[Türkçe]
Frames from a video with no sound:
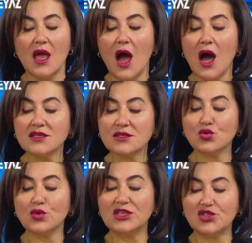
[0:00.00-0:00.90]
az
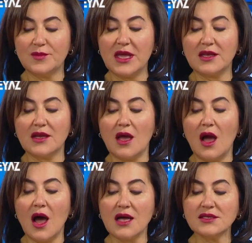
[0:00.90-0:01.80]
su içmekle,
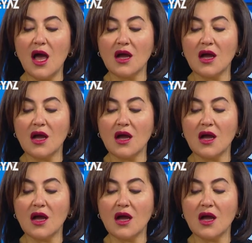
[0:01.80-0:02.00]
az